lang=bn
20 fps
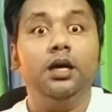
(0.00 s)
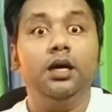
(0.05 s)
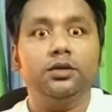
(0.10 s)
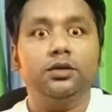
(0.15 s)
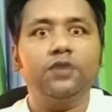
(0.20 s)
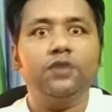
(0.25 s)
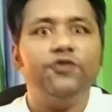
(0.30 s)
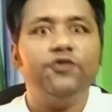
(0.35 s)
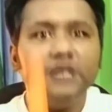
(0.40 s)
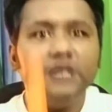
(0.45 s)

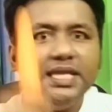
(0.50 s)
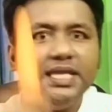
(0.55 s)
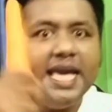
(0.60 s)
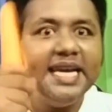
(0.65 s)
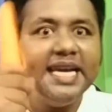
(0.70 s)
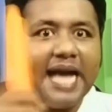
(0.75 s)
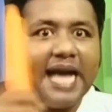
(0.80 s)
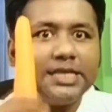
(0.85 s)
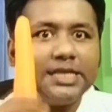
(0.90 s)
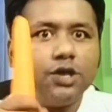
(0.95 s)
তোর ফোন দিয়ে এই
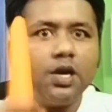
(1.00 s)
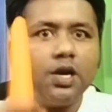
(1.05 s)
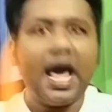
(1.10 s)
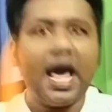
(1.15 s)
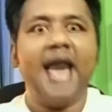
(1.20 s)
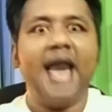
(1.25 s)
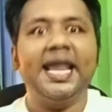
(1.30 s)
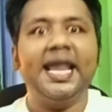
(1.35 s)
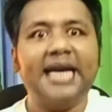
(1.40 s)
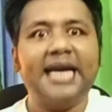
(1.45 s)
গাজর
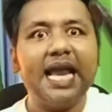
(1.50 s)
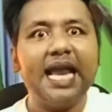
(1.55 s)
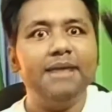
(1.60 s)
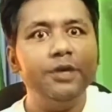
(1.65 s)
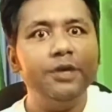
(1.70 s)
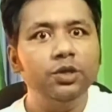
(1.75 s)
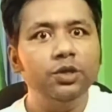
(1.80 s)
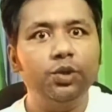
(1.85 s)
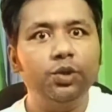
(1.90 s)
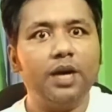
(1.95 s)
আর এই কালা
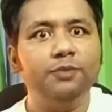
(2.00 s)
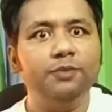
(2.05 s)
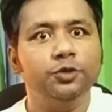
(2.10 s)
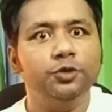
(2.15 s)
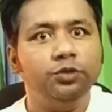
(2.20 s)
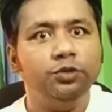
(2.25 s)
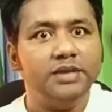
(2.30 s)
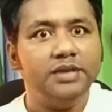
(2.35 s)
বেগুন ঢুকামু